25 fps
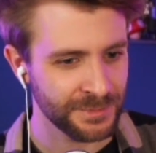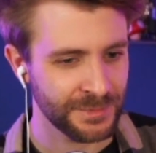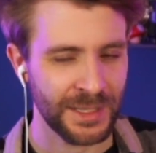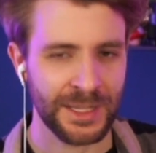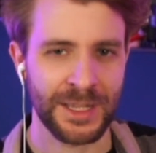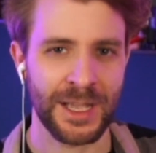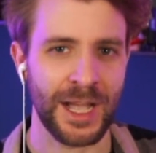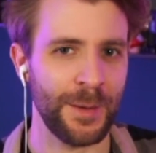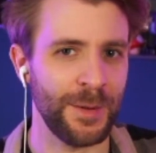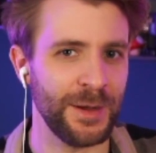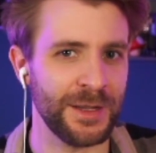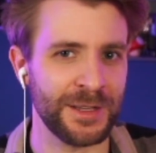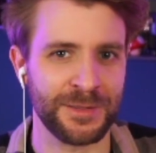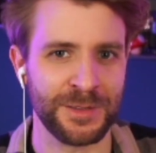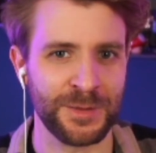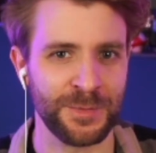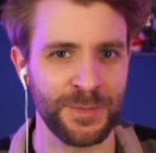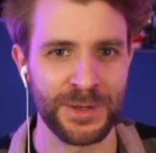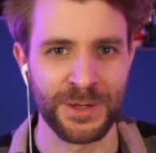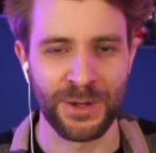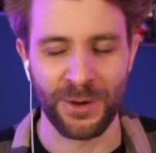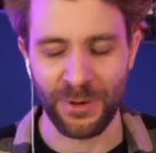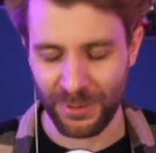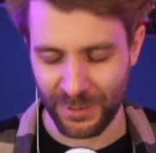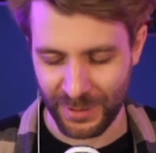Aber ich bin
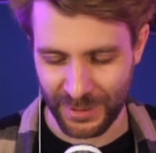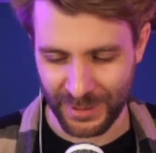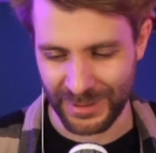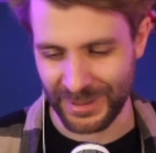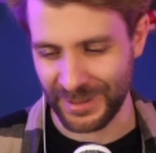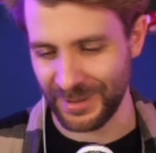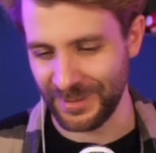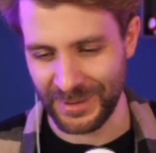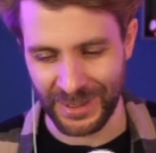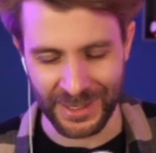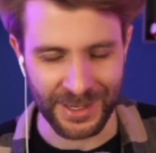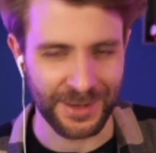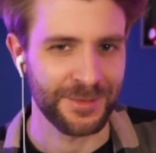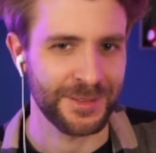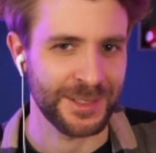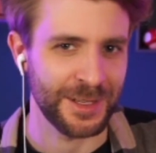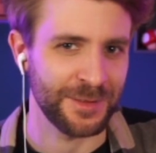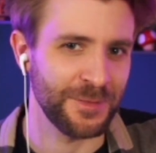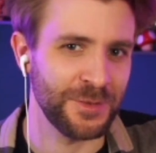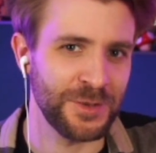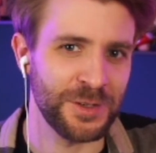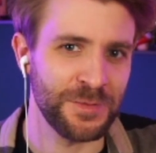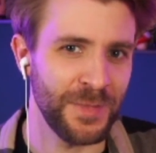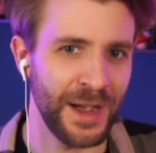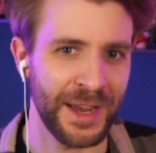auch, äh, ja, das hat
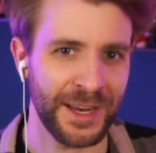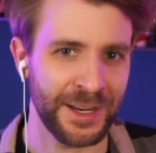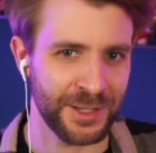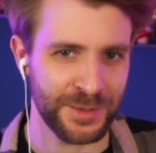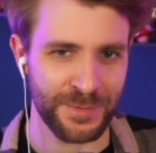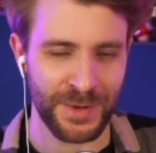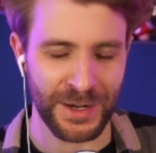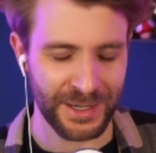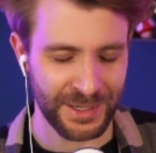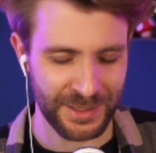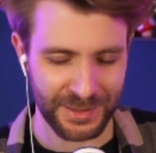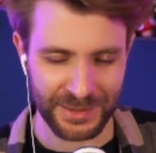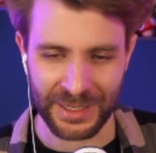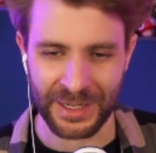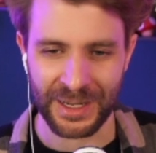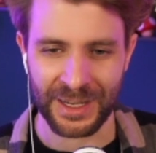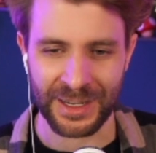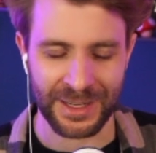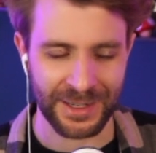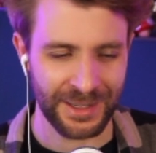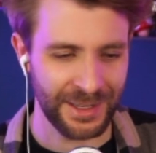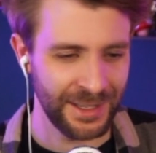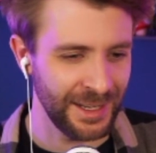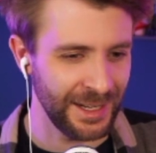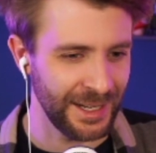natürlich meinen Geschmack. Jörg
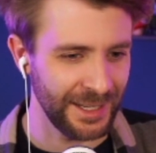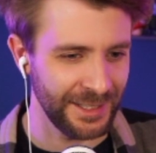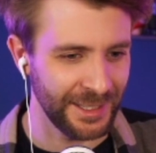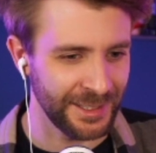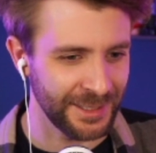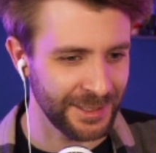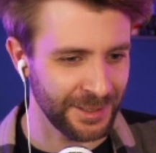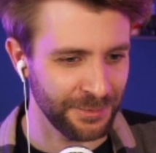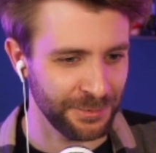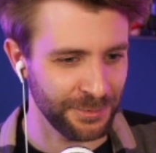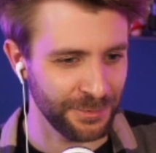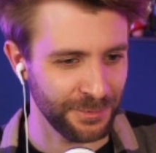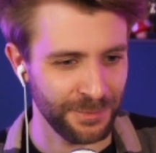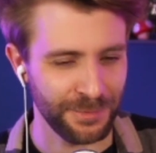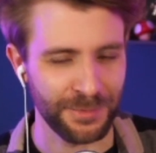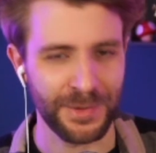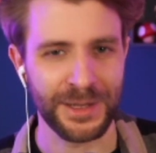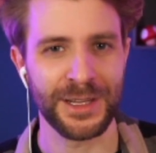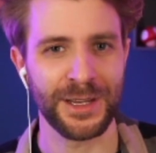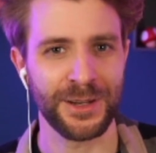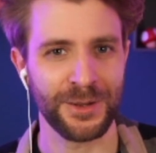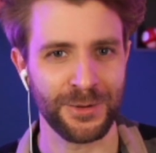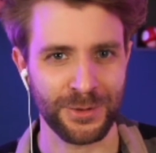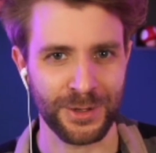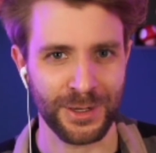hat anderen
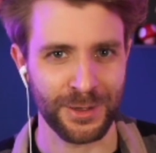Männer- oder